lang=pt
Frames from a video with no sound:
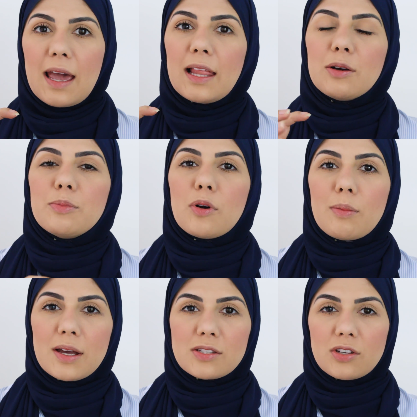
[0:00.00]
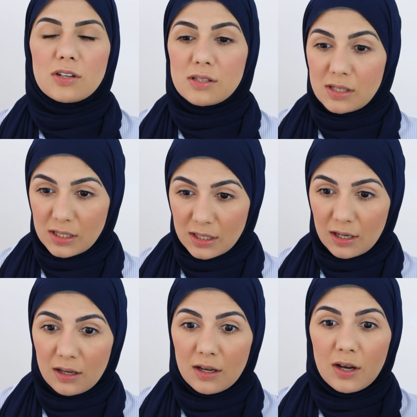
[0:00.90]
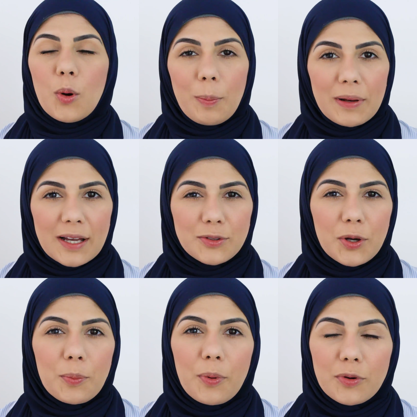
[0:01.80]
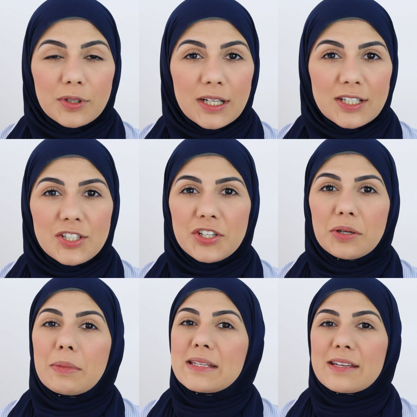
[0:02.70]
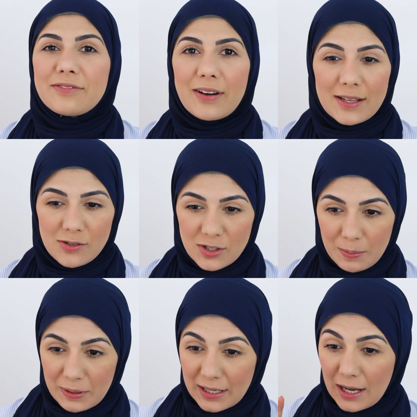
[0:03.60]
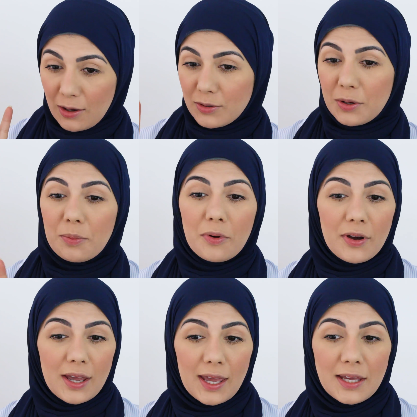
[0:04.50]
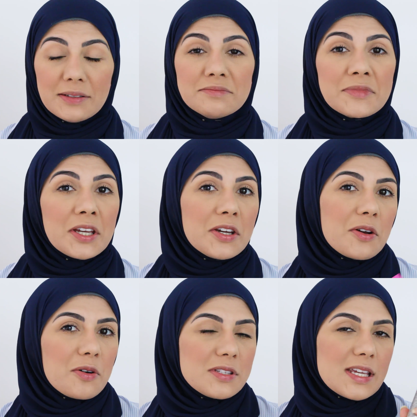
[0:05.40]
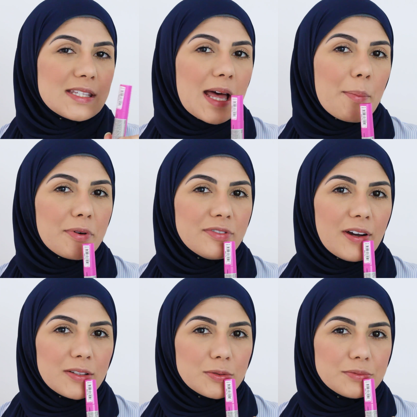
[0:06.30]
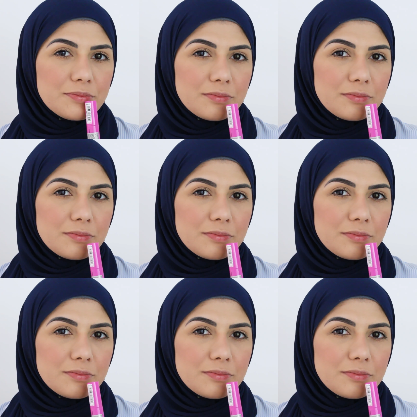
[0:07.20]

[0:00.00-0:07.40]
Ela é um pouco mais grossinha. O aplicador é um pouco grandinho, mas é fácil de aplicar, eu não borrei. Gostei, está aprovado.